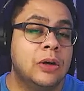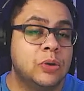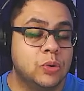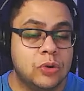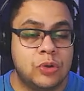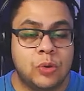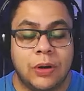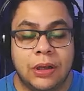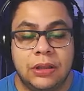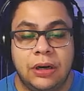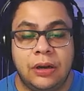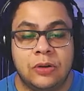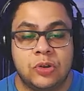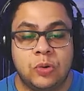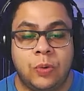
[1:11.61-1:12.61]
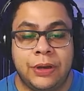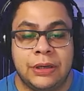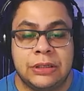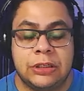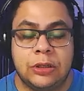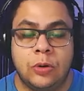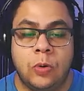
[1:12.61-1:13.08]
Nos quadrinhos
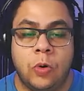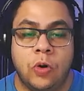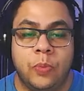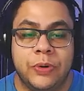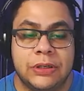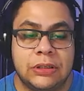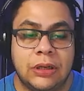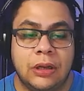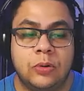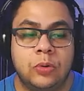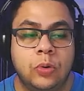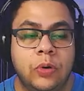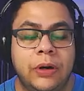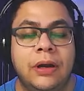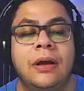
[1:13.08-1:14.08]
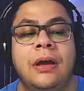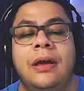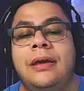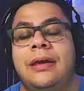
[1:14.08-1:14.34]
conhecido como Estatura.